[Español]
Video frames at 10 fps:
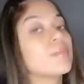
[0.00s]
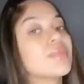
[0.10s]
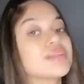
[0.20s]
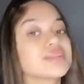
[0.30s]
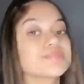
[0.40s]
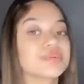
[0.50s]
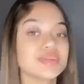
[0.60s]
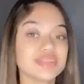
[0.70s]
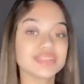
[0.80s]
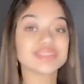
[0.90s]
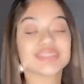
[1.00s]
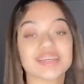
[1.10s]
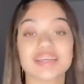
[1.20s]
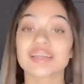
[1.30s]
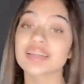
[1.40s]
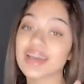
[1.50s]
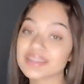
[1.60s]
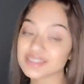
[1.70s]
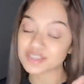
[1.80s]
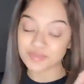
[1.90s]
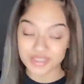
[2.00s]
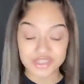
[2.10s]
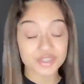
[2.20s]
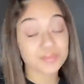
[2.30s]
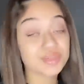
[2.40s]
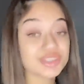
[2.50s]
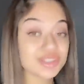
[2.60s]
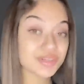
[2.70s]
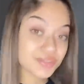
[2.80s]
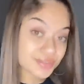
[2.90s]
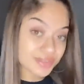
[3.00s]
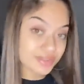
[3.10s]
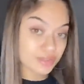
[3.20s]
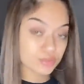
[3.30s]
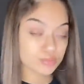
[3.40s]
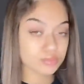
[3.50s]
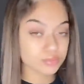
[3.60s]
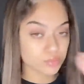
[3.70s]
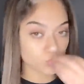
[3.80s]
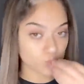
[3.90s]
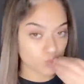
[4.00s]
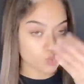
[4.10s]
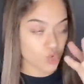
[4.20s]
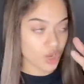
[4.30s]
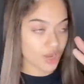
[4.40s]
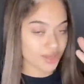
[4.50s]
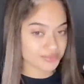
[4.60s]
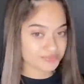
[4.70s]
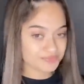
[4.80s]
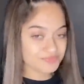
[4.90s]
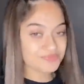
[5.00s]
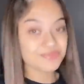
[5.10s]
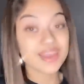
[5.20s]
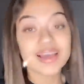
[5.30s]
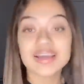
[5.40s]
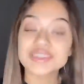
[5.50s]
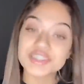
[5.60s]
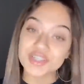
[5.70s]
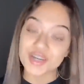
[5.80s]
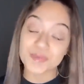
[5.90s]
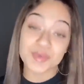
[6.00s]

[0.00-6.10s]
la mujer comenzó a recibir apoyo por parte de sus seguidores iba creciendo